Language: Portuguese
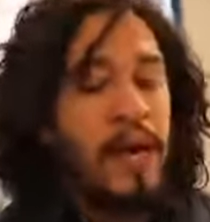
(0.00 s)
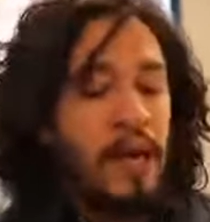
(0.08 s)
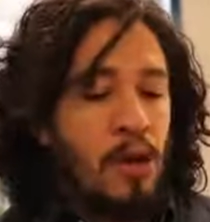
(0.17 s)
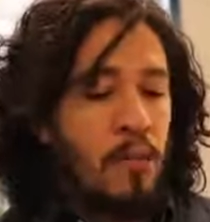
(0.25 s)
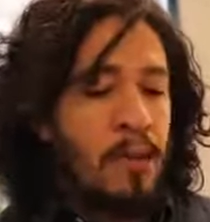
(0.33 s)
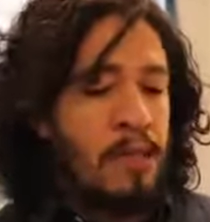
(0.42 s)

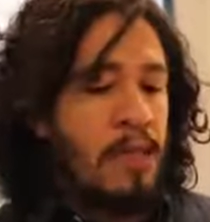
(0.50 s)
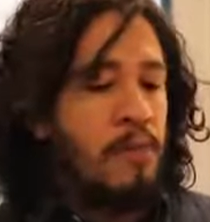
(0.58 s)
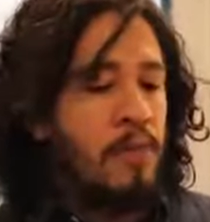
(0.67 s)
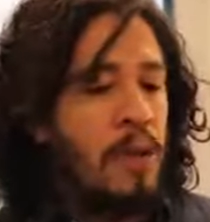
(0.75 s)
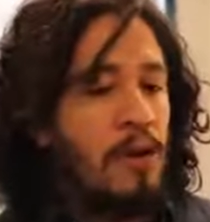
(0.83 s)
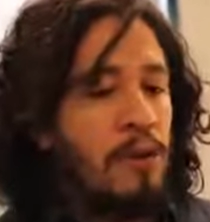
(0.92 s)
E eu
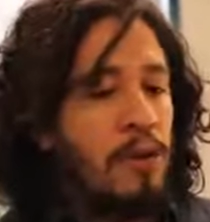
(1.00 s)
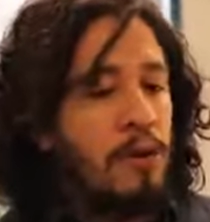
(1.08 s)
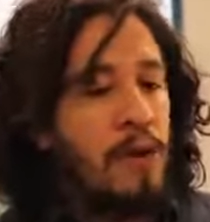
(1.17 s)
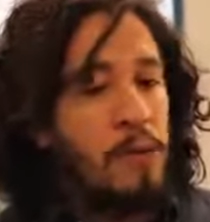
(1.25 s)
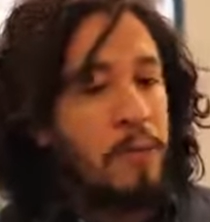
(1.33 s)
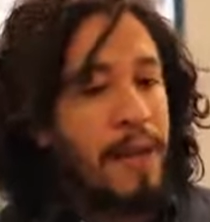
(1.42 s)
percebo que a União
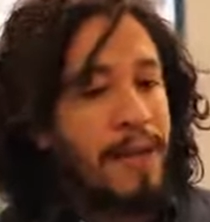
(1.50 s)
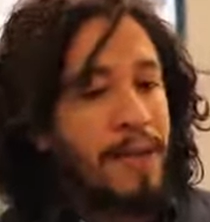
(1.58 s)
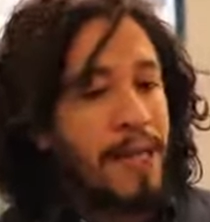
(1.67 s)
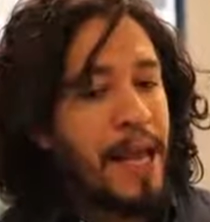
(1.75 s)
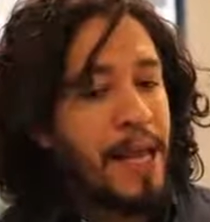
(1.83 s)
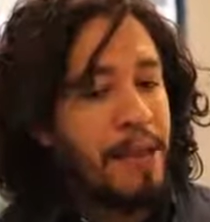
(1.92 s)
Europeia
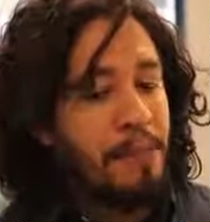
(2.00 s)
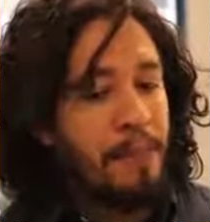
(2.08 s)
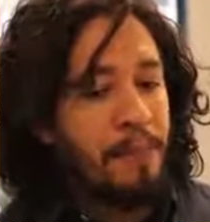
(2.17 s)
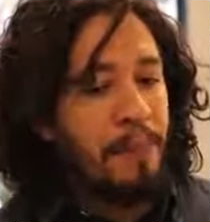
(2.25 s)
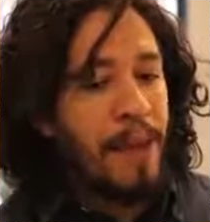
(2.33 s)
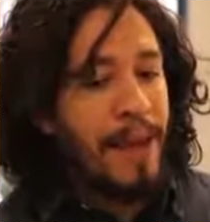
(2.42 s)
tem
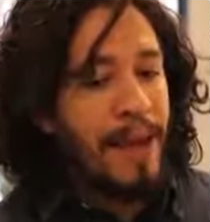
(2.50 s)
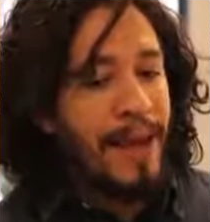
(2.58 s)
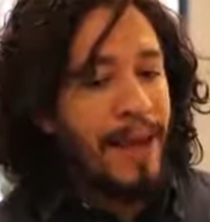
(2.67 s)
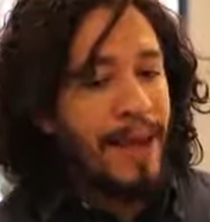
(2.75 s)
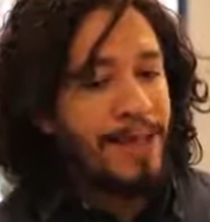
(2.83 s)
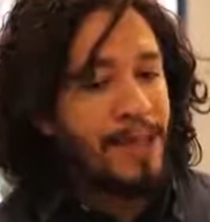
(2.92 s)

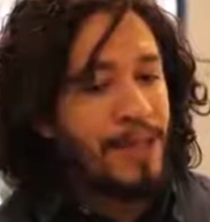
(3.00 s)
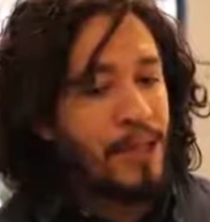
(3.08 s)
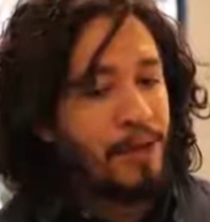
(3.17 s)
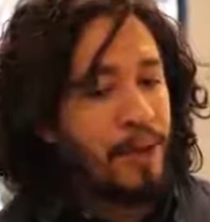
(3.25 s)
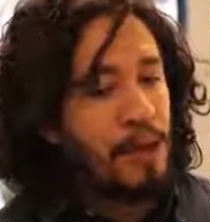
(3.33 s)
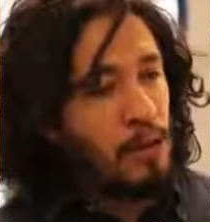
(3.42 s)
é, esses
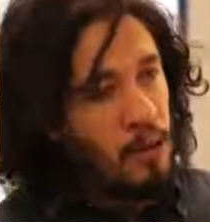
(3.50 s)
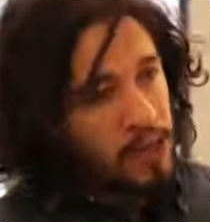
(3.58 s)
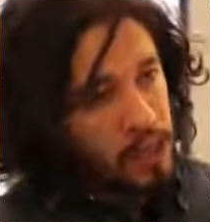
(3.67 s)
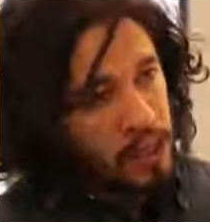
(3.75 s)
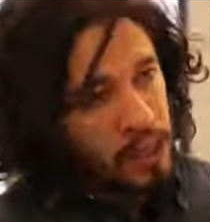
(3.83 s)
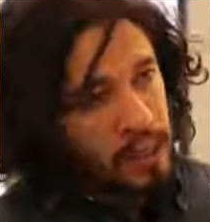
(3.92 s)

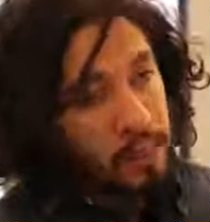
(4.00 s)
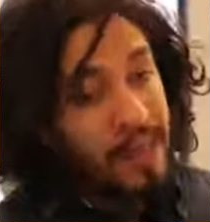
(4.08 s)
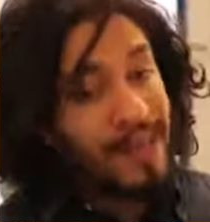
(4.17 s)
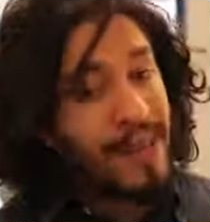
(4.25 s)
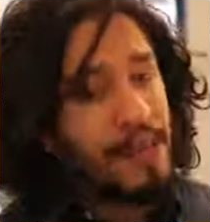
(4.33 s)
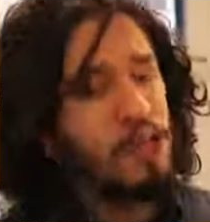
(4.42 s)
valores e
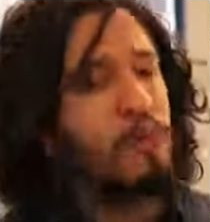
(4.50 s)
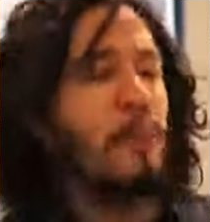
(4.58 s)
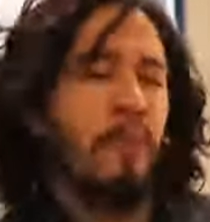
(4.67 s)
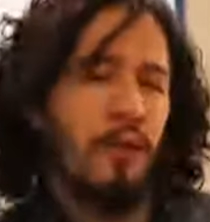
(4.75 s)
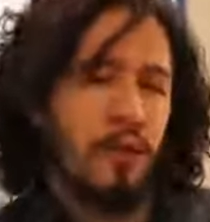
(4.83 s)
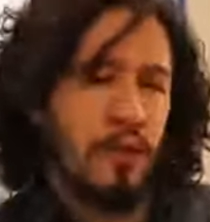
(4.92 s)
também tem esse
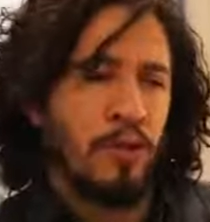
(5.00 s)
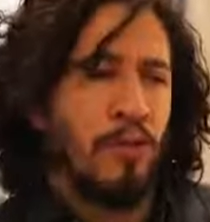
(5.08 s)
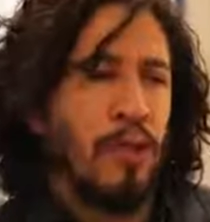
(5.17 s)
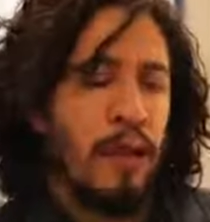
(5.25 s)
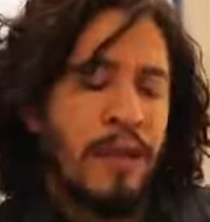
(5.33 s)
propósito.